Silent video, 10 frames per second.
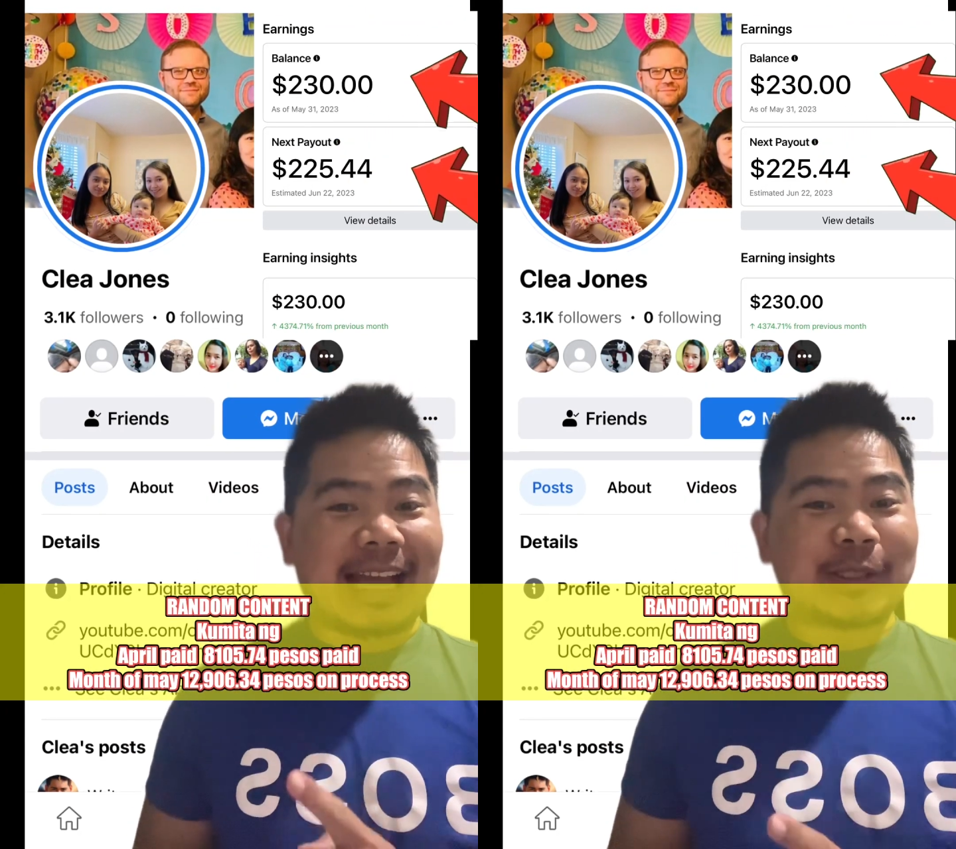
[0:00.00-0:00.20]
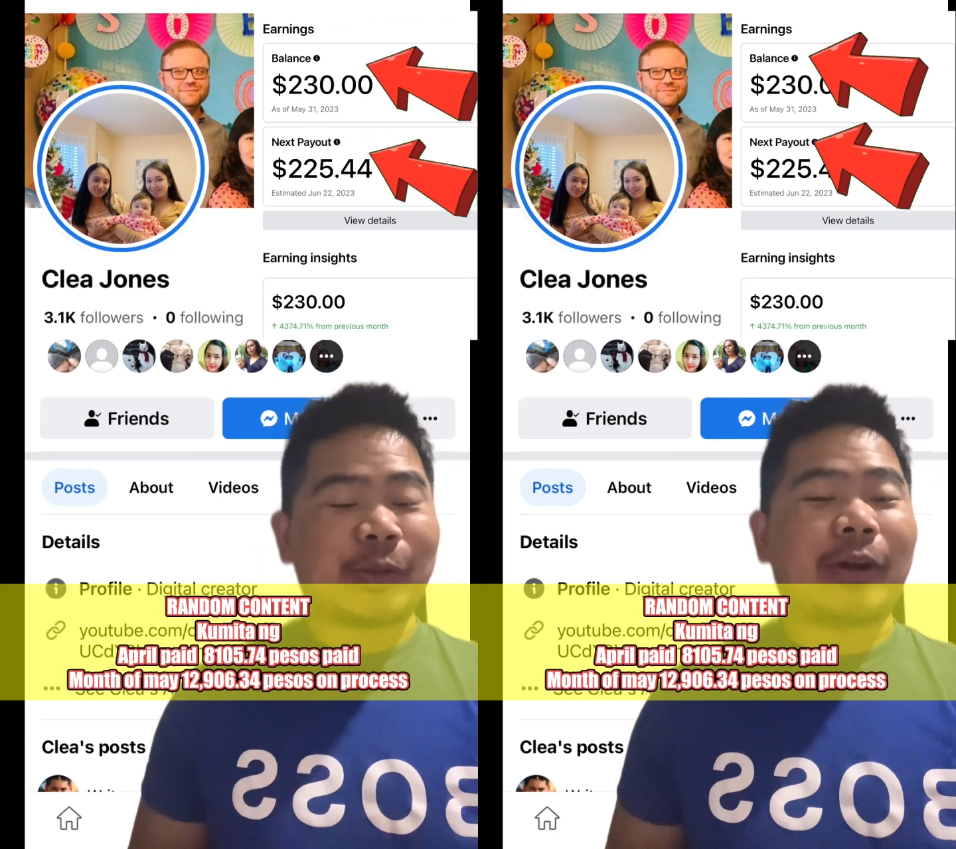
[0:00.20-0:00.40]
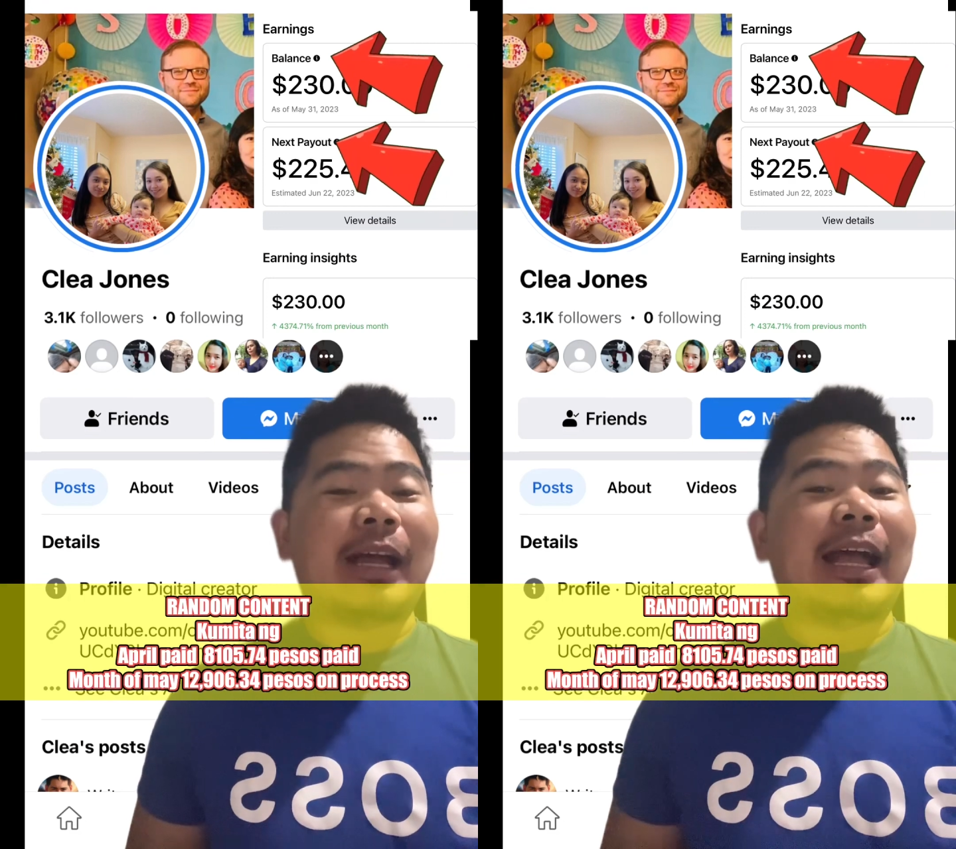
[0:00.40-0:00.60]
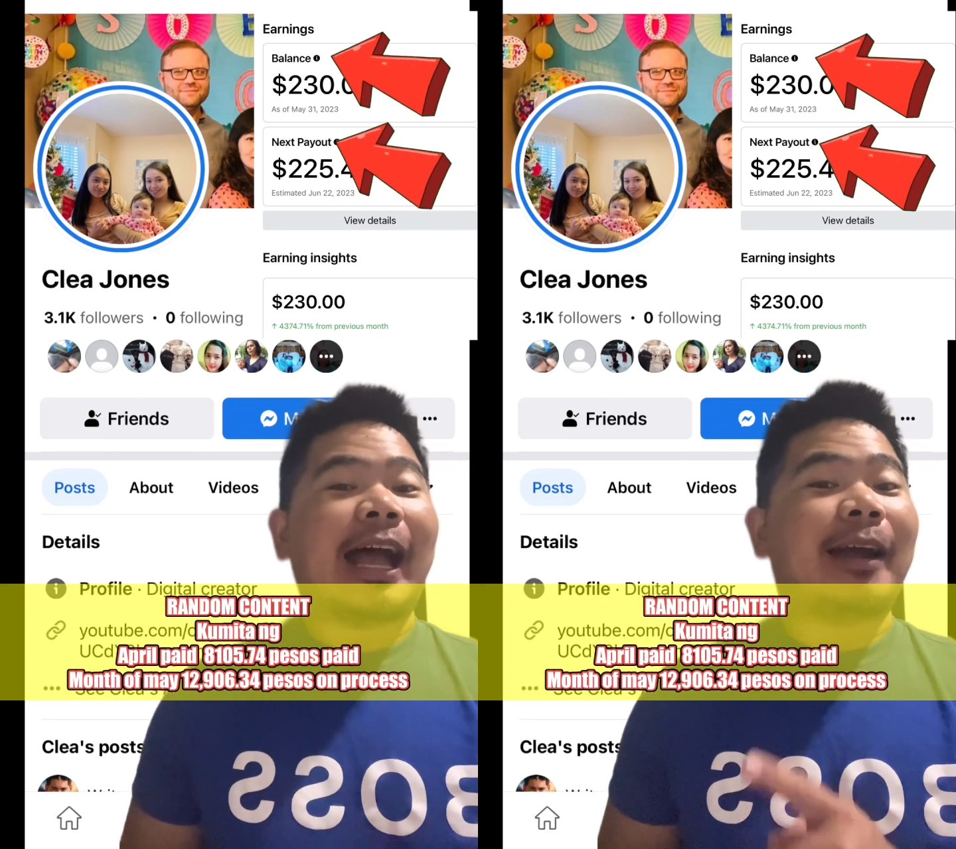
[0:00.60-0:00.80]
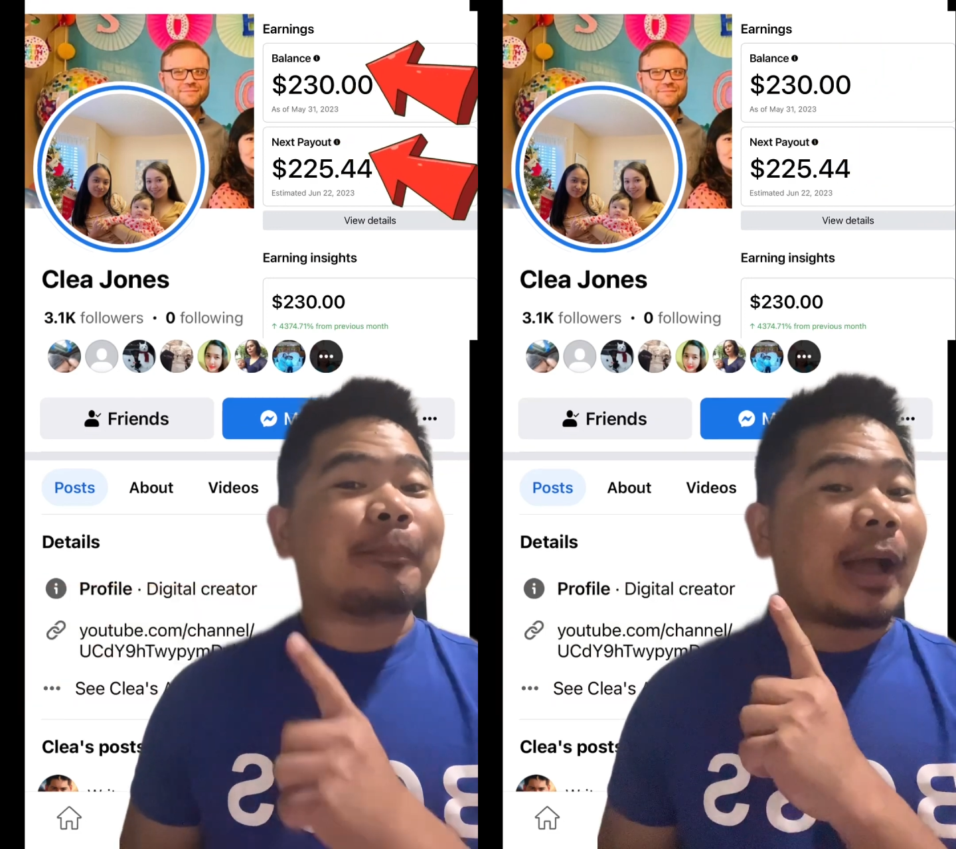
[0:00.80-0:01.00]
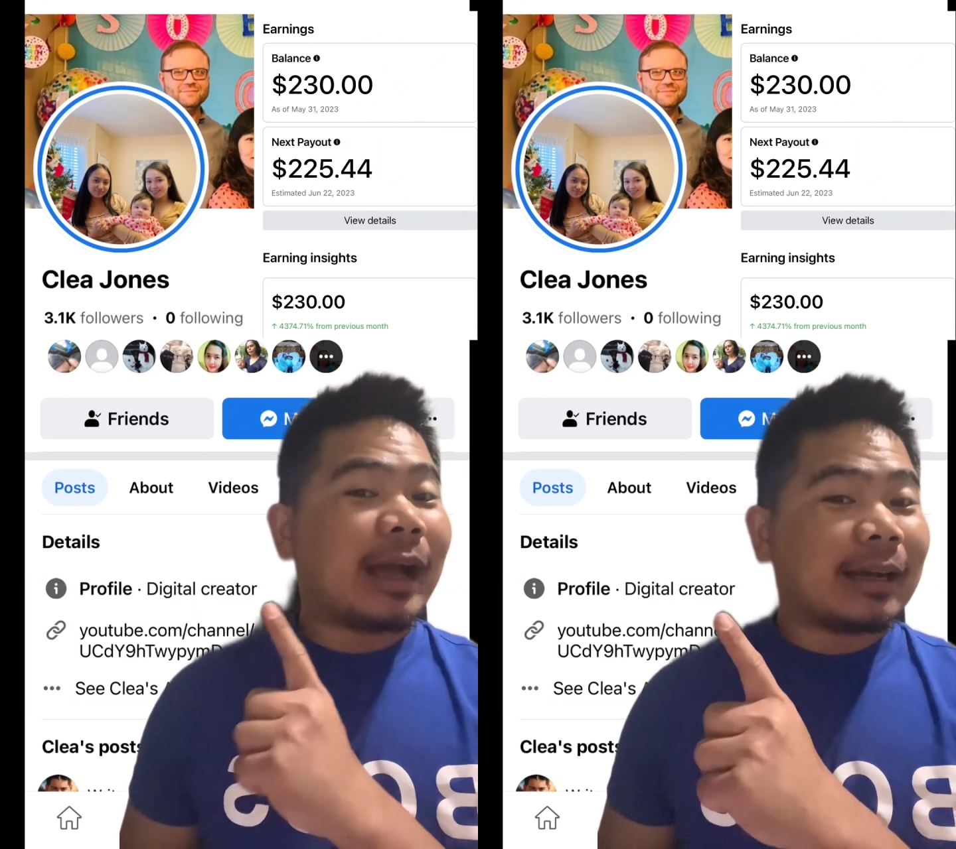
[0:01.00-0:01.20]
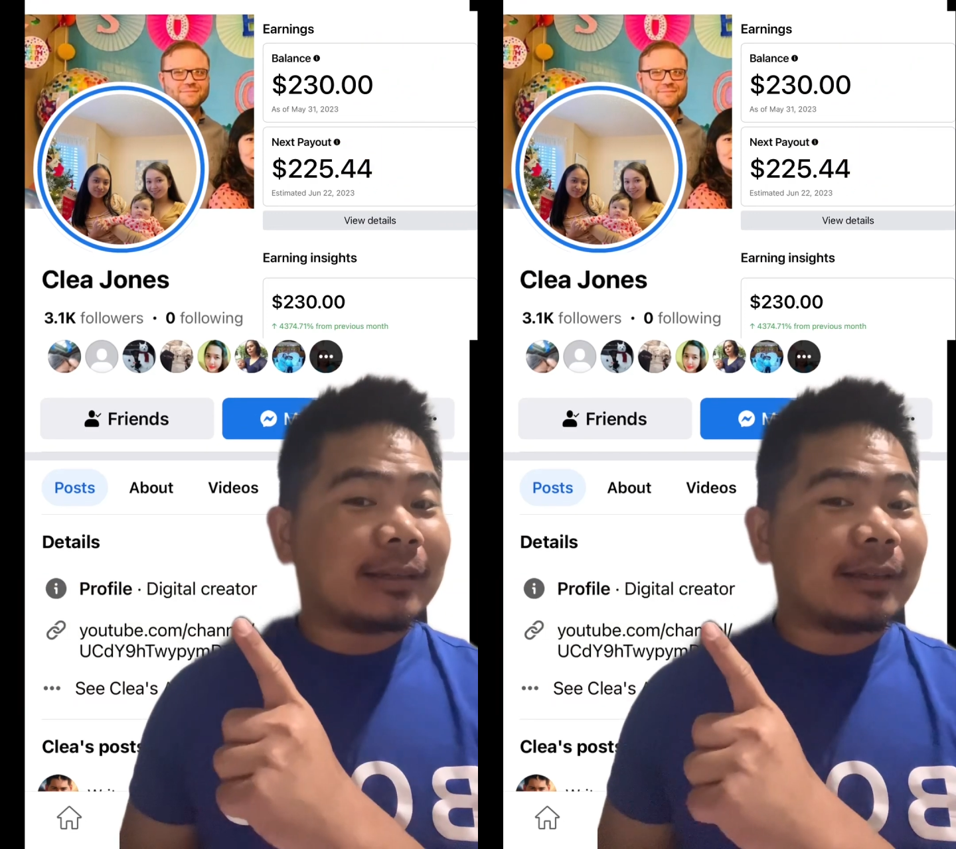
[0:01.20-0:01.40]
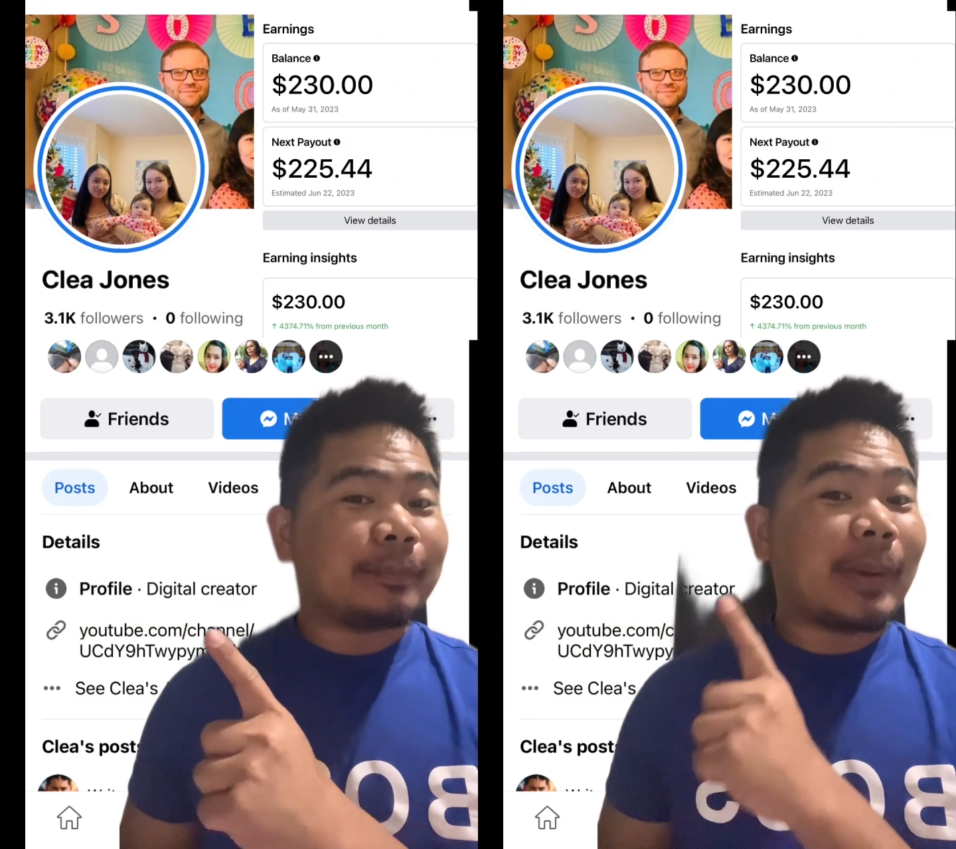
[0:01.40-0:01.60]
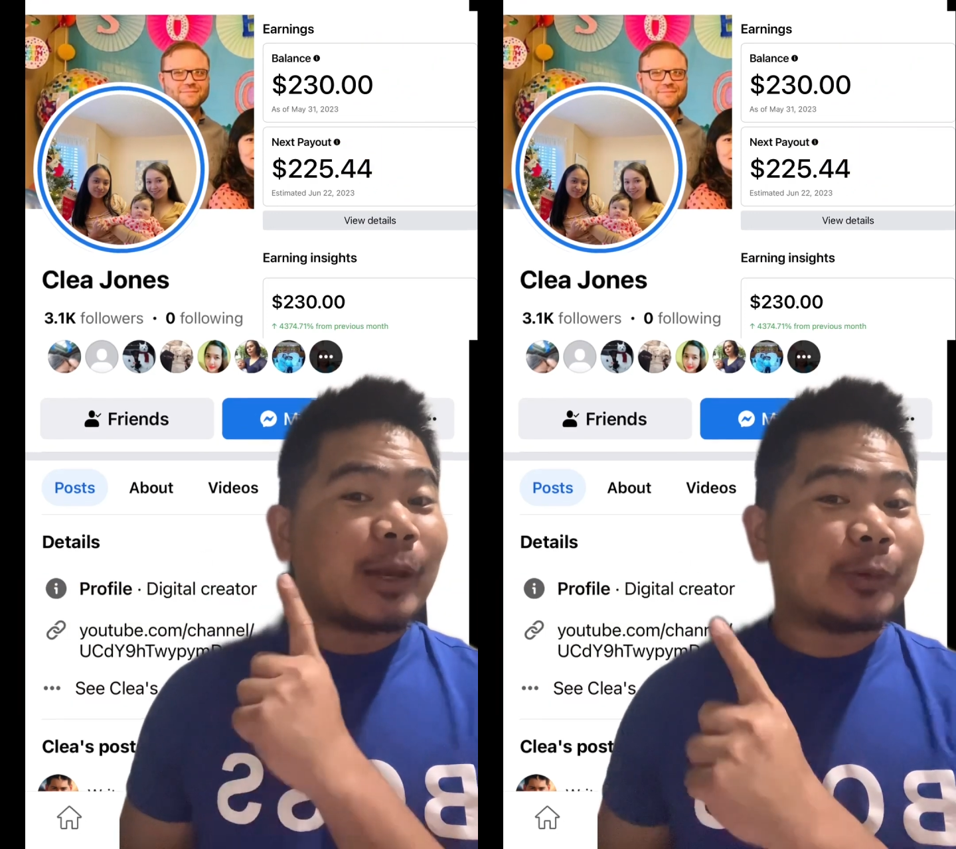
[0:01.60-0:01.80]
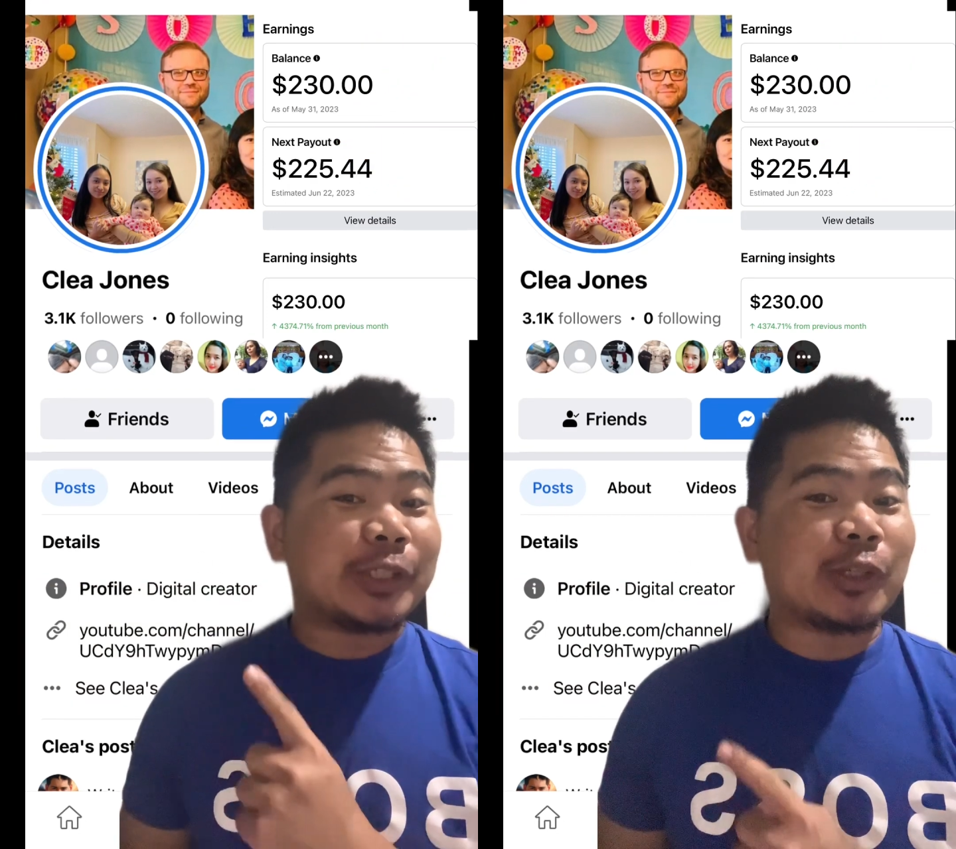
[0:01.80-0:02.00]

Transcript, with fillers: So, ang, ang followers